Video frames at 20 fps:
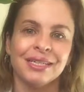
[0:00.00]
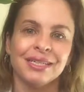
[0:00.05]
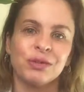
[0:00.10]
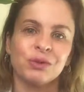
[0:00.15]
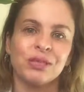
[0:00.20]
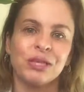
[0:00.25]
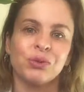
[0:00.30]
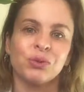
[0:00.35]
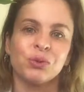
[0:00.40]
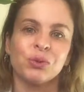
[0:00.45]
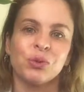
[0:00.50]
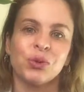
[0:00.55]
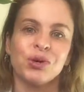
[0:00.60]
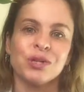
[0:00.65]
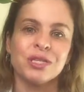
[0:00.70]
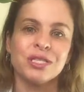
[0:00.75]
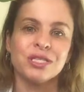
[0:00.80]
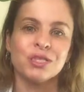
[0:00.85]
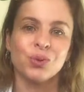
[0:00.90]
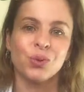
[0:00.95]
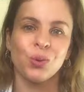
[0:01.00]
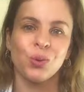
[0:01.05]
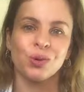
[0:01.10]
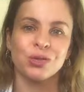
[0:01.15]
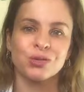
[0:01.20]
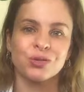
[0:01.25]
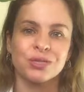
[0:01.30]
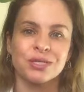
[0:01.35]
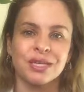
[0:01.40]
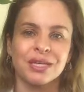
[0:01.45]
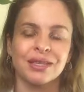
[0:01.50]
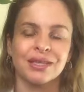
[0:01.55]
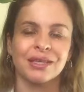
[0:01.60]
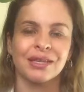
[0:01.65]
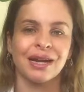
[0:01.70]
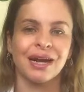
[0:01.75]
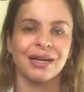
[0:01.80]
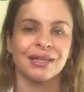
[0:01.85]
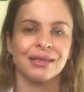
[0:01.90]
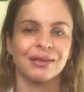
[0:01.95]
Eu tenho dois cursos que
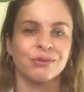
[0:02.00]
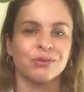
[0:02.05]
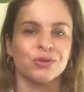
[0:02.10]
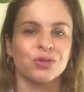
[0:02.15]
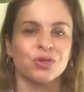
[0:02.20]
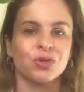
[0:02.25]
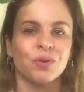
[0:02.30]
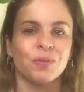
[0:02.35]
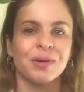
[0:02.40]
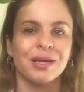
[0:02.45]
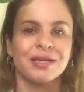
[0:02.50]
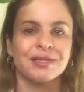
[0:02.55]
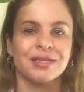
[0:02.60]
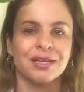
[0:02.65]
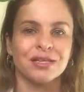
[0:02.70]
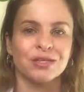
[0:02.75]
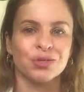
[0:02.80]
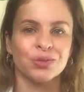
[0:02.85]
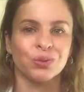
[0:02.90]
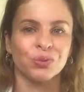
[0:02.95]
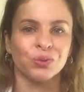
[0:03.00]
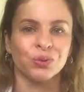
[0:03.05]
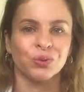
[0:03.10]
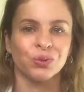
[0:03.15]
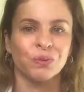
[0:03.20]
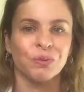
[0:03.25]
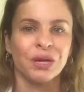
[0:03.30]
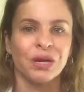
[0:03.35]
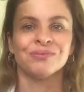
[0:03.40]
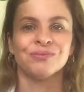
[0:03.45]
tratam sobre esse assunto.